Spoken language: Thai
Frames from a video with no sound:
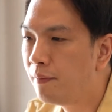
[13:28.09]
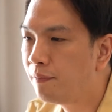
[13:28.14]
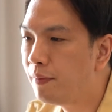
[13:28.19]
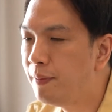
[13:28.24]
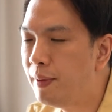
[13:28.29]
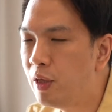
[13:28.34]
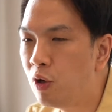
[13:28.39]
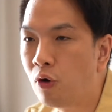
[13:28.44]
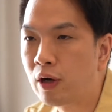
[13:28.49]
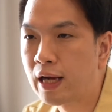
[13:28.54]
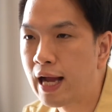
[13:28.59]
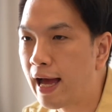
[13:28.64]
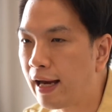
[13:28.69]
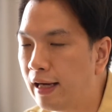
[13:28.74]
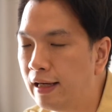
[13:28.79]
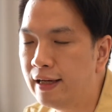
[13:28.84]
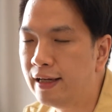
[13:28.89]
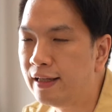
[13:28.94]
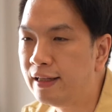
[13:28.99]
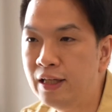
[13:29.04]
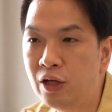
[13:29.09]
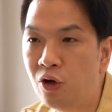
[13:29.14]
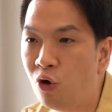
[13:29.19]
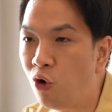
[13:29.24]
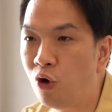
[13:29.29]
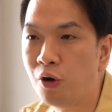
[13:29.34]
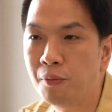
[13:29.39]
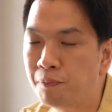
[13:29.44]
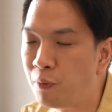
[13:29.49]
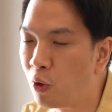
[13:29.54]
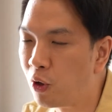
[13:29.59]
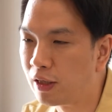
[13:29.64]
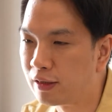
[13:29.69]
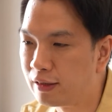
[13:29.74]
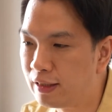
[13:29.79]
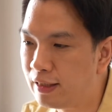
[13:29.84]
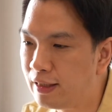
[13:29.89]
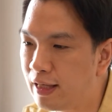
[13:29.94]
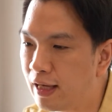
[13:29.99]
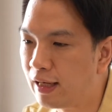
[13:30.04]
ไม่มีโอกาสเลยที่คนปก
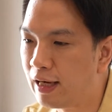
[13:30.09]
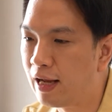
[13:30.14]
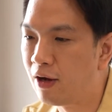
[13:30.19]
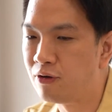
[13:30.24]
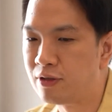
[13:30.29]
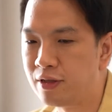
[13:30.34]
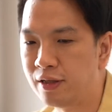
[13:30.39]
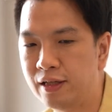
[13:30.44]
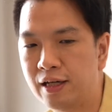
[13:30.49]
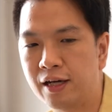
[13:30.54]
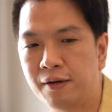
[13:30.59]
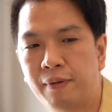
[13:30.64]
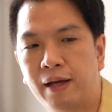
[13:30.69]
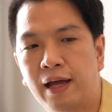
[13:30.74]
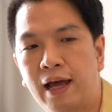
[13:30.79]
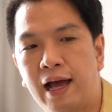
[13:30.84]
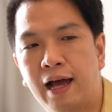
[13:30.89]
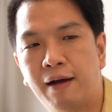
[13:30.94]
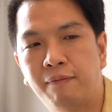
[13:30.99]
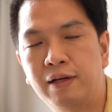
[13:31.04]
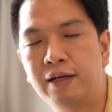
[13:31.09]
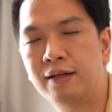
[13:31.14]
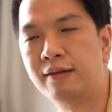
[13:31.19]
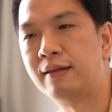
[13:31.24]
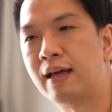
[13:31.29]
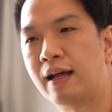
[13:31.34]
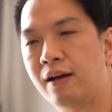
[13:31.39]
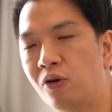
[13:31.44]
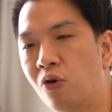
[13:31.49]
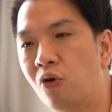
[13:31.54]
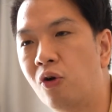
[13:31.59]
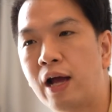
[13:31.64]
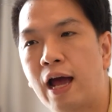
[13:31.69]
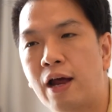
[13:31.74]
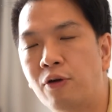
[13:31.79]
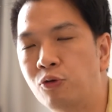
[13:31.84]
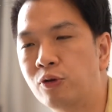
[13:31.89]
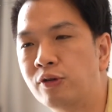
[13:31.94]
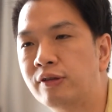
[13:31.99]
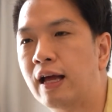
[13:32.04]
ติอย่างเราจะเดินไปหาบริษัทโรงงา
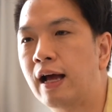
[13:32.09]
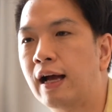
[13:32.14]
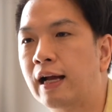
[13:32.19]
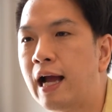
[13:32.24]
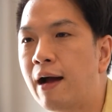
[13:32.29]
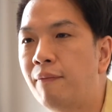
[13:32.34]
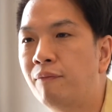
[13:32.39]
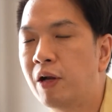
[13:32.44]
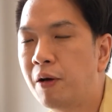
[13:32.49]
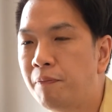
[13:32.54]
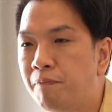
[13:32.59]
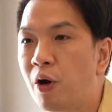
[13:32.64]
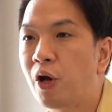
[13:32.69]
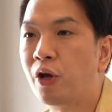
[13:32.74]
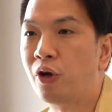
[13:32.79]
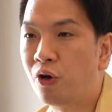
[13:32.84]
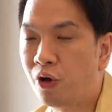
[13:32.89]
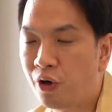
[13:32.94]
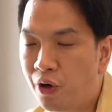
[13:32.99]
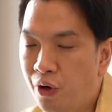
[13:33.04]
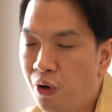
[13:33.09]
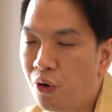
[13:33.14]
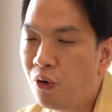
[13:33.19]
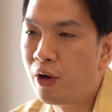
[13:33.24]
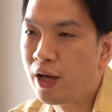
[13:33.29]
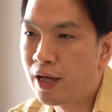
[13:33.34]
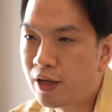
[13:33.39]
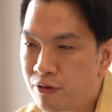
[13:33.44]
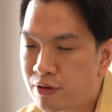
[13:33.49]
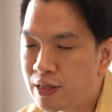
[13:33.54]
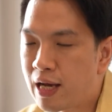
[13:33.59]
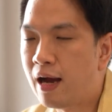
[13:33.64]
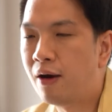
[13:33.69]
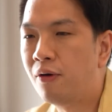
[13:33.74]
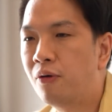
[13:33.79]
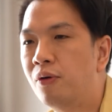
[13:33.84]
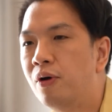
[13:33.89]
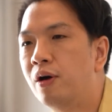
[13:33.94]
นอุตสาหกรรม แล้วปล่อยคอนโดให้เขาเช่า